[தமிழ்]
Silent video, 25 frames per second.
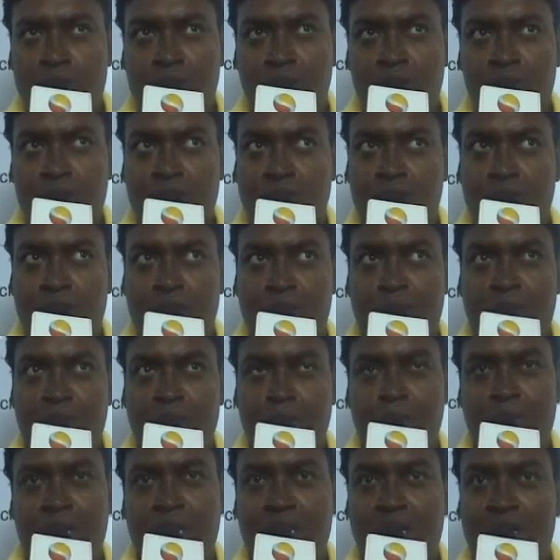சில
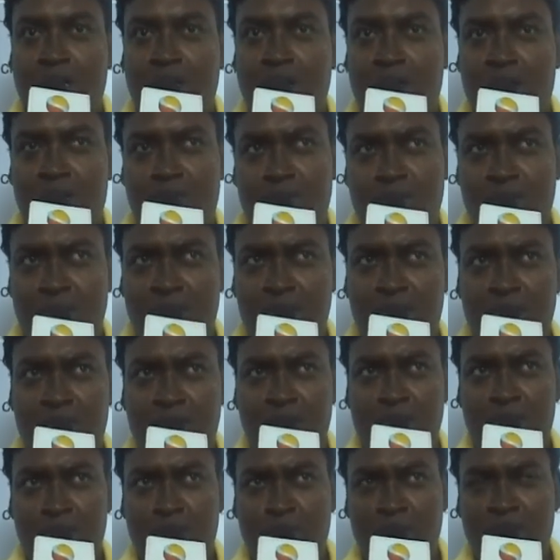பேரை பார்க்கலாம்
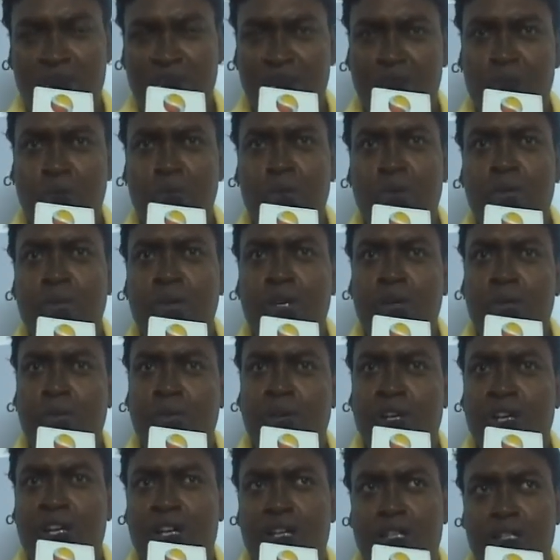ரொம்ப இறக்க குணமாக
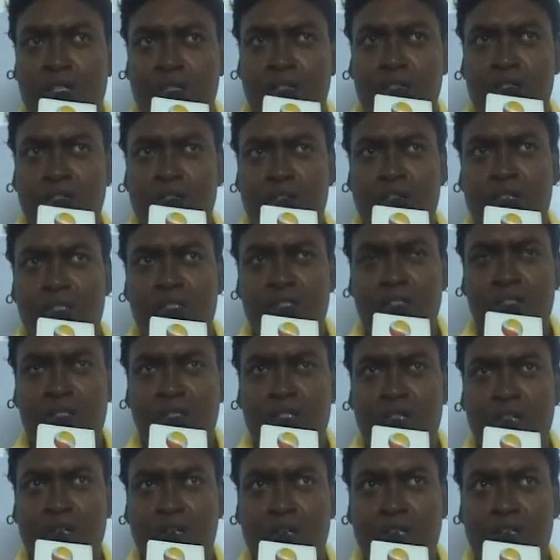இருப்பாங்க அது
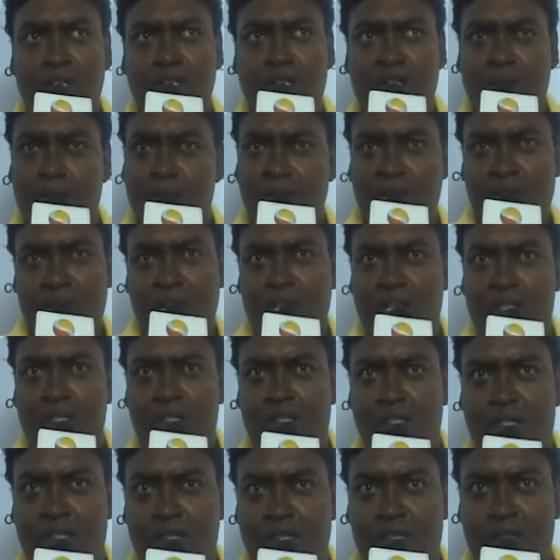நான் நமக்கெல்லாம்
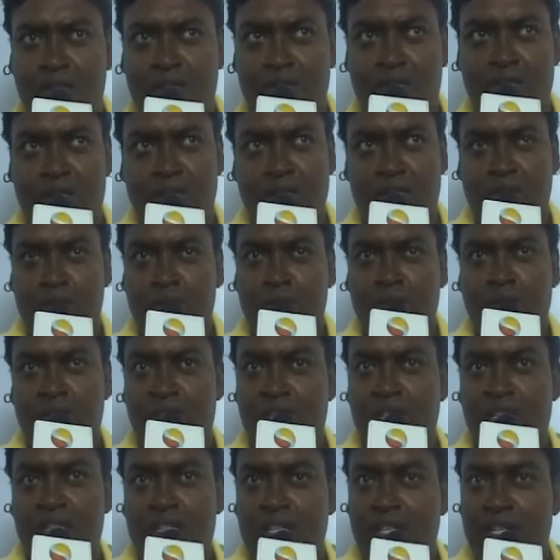அது எவ்வளோ
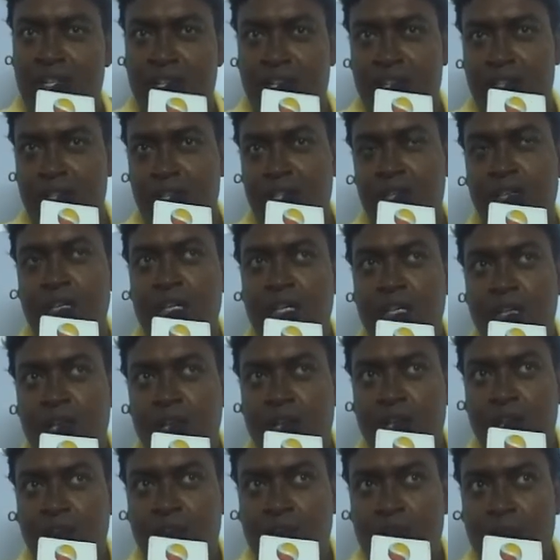இருக்குன்னு தெரியாது
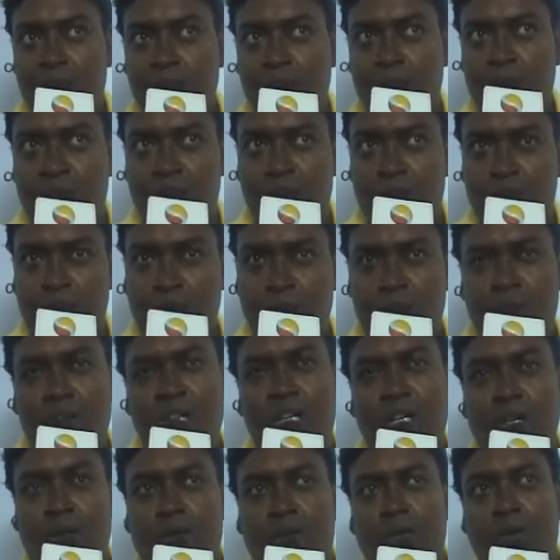பட் ரொம்ப
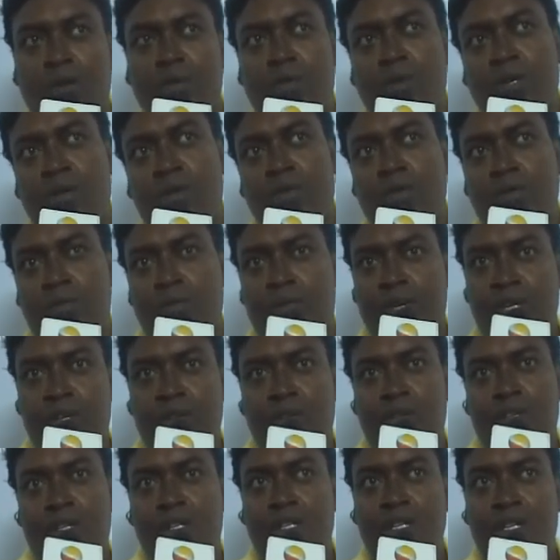இறக்க குணமாக ஒரு
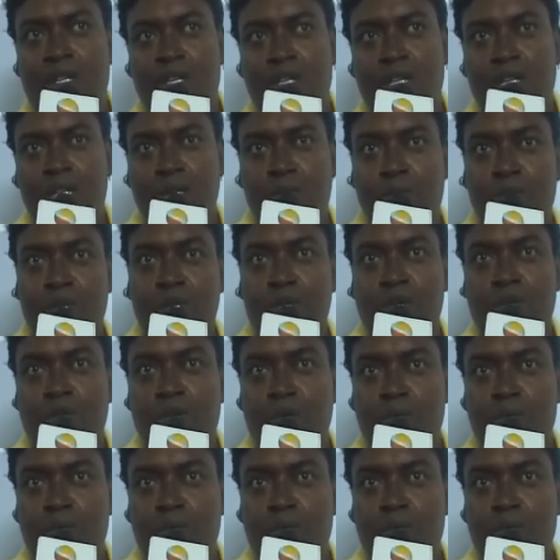பெண் வந்து இருந்தால் எப்படி இருக்கும்